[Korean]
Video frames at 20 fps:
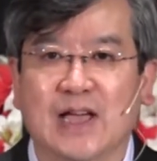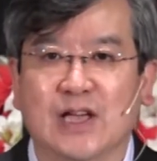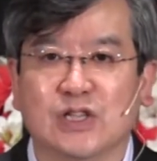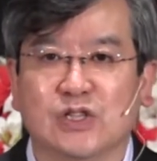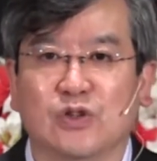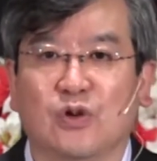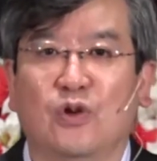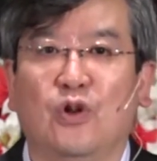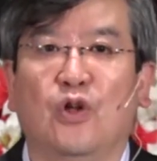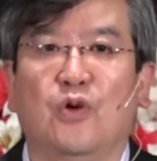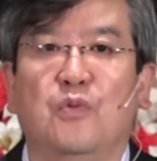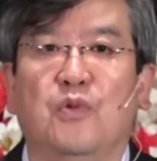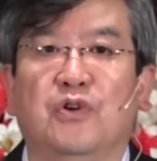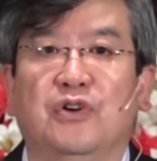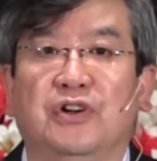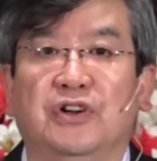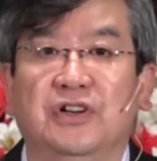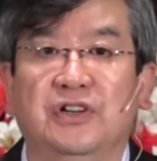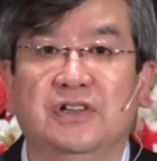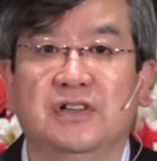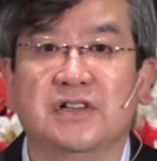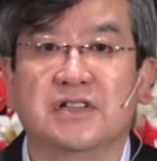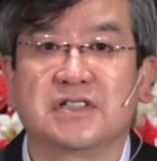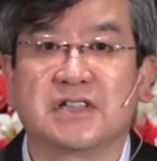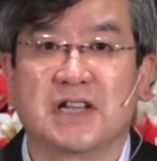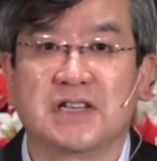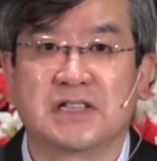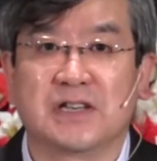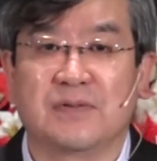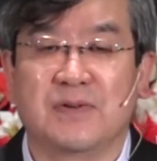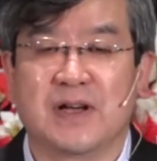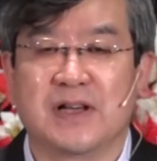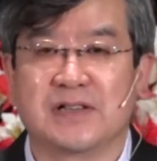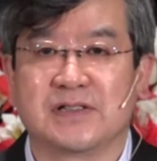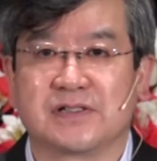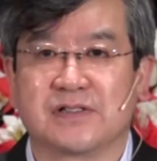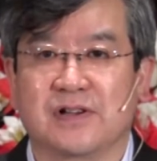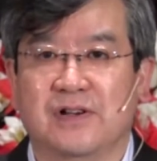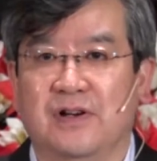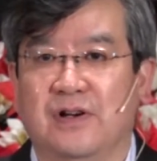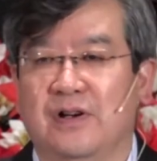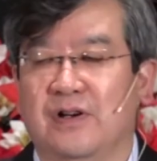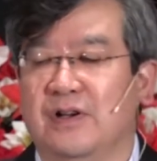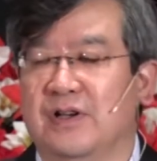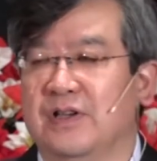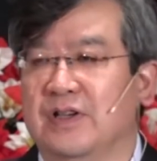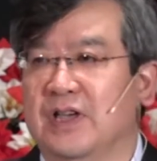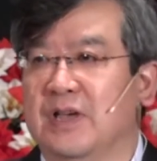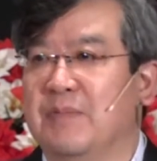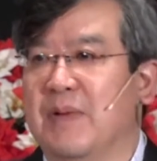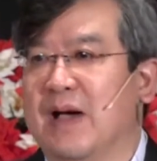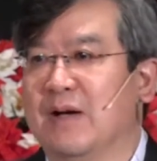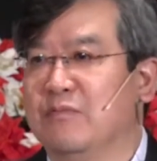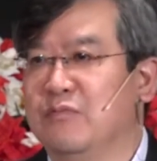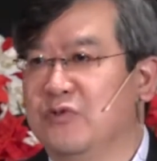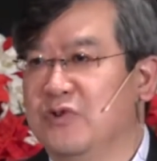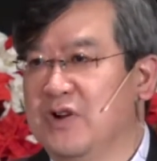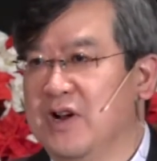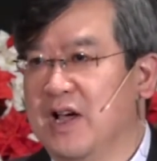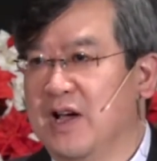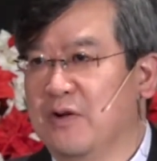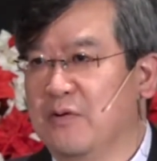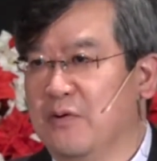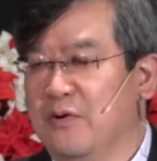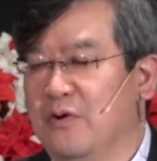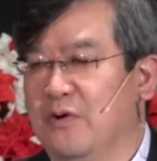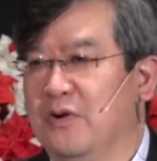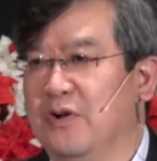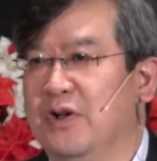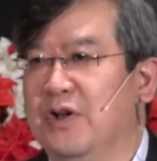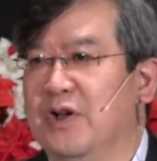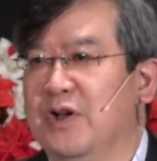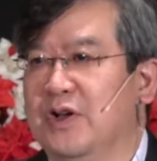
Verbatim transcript: 솔로몬을 찾아와서 이 방문을 하고